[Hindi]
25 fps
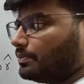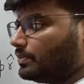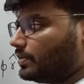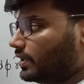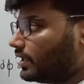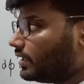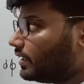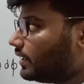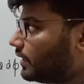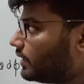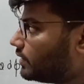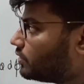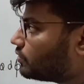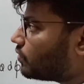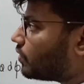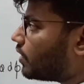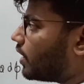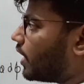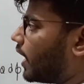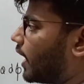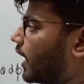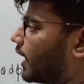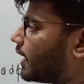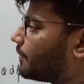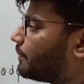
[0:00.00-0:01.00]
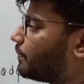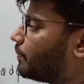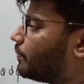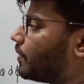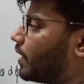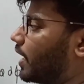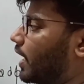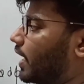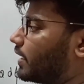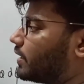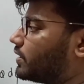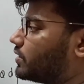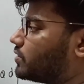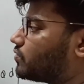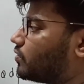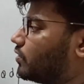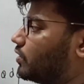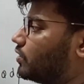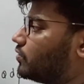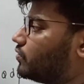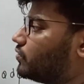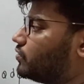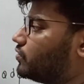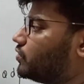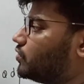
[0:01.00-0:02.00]
अब यदि जो r r
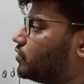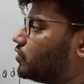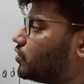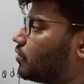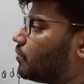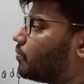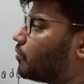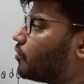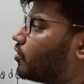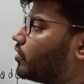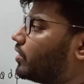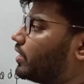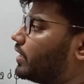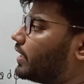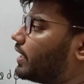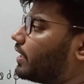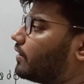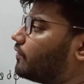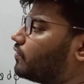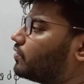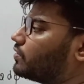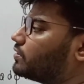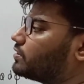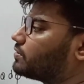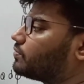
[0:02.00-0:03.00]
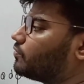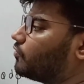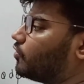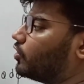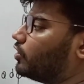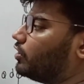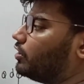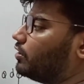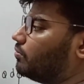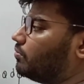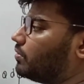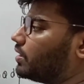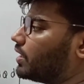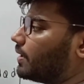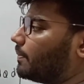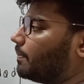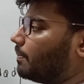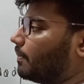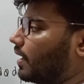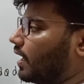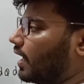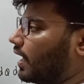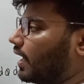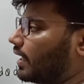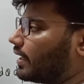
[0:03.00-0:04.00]
इजक्ल टू जीरो पॉइंट है वो इस वॉल्यूम के
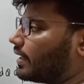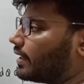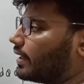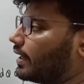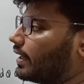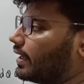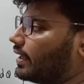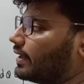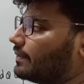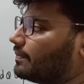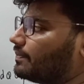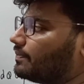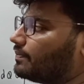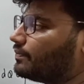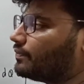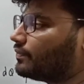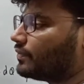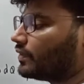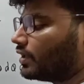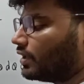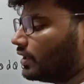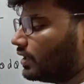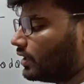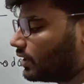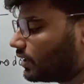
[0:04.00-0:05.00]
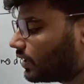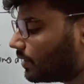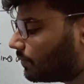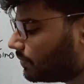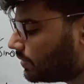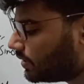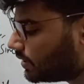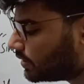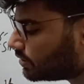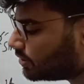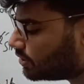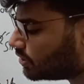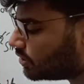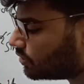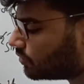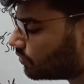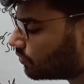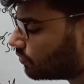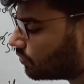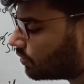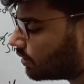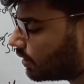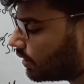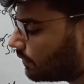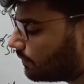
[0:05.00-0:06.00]
बाहर है तब ये
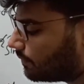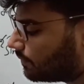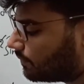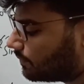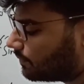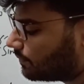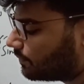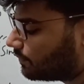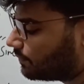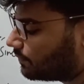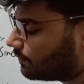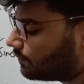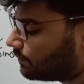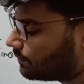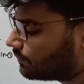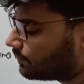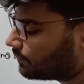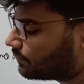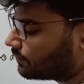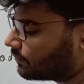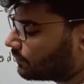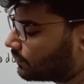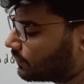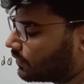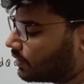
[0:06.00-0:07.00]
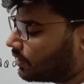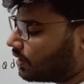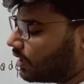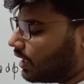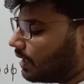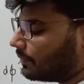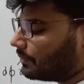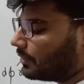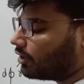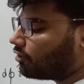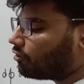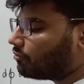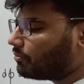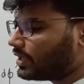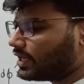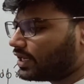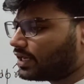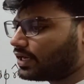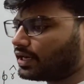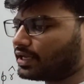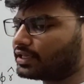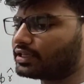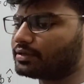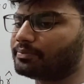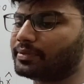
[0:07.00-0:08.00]
जीरो होगा अब देखो
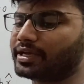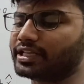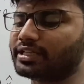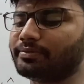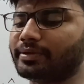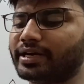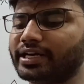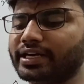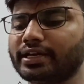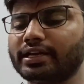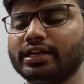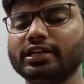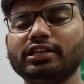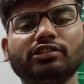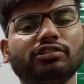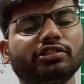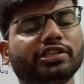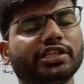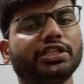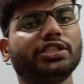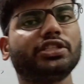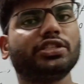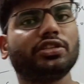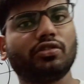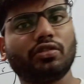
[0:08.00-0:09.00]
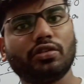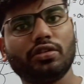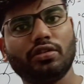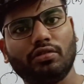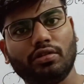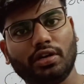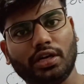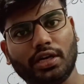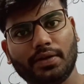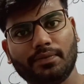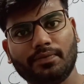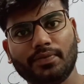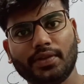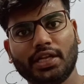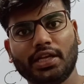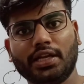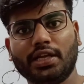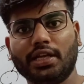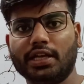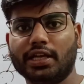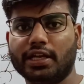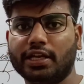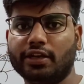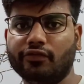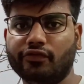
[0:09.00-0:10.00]
मैंने कहा था मैथमेटिकली तो ये जीरो ही होगा
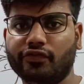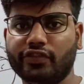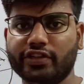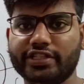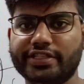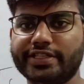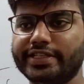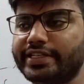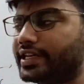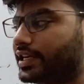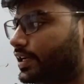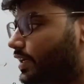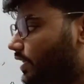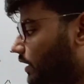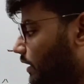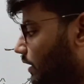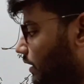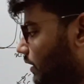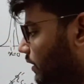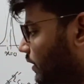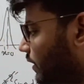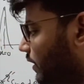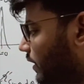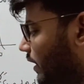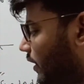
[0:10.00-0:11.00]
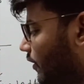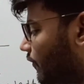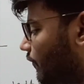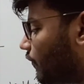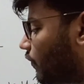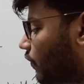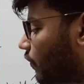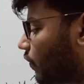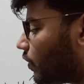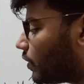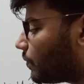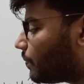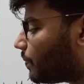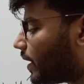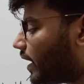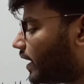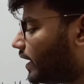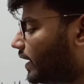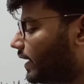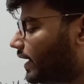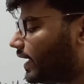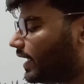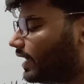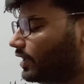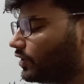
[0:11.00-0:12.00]
लेकिन फिजिकली ये फोर
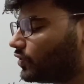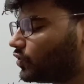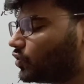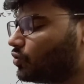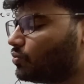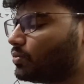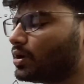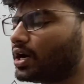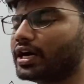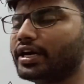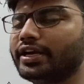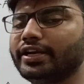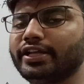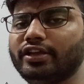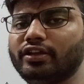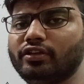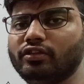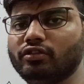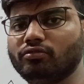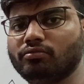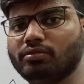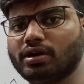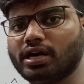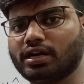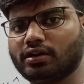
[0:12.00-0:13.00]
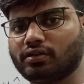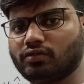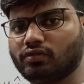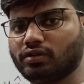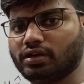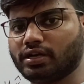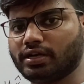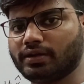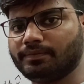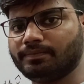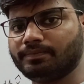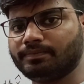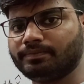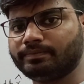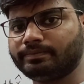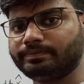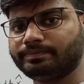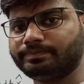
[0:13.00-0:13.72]
पाई डेल क्यू बार डी क्यू बार होगा